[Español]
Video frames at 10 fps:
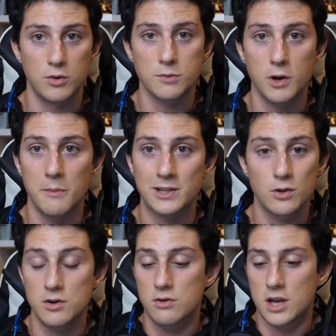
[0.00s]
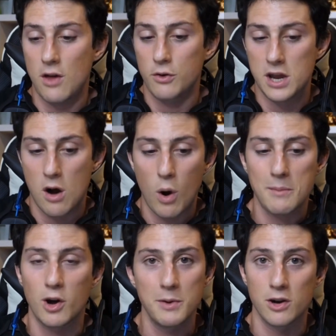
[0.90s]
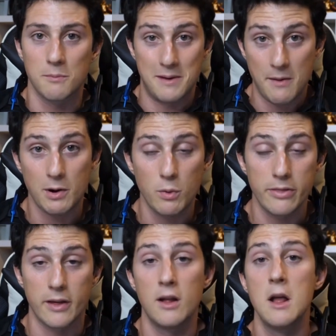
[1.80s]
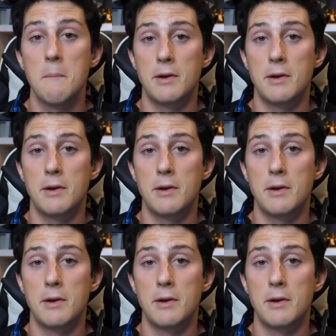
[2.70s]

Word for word: No es broma, esto no se lo he enseñado ni a un amigo mío, me da vergüenza.